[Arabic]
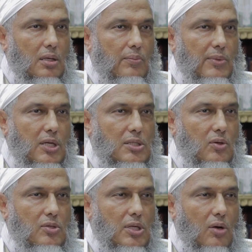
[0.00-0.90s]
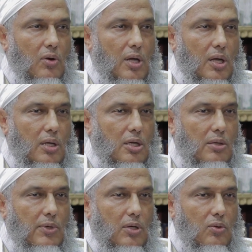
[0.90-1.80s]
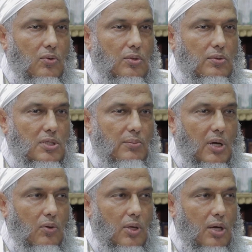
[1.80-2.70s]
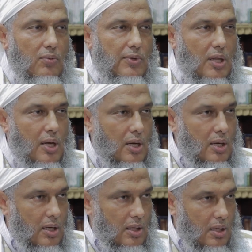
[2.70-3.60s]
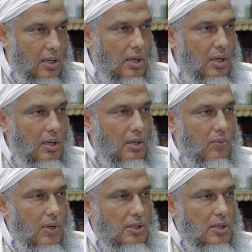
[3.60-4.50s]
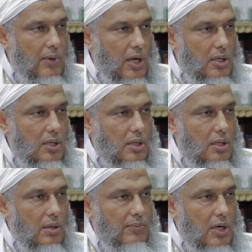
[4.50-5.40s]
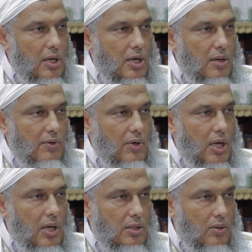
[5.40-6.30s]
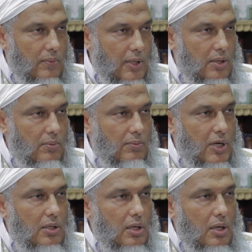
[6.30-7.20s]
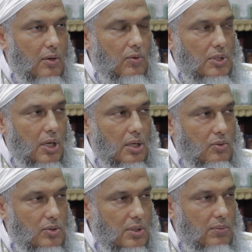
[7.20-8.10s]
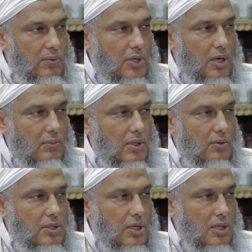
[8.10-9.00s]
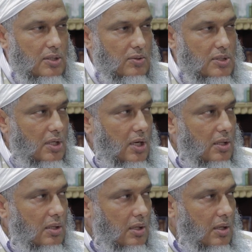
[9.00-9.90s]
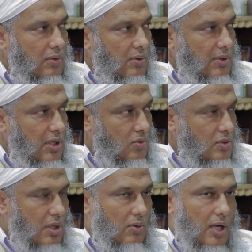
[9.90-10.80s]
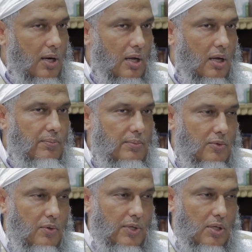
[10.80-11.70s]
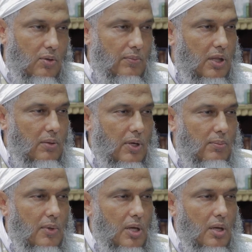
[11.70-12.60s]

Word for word: آه، ميزه الشرع عن غيره من العقود فسماه الله ميثاقا غليظا ورتب عليه كثيرا من الأحكام في الحياة وبعد الممات وجعله سببا لربط الوشائج والصلات فبه توصل الأرحام وبه يحمى الذمام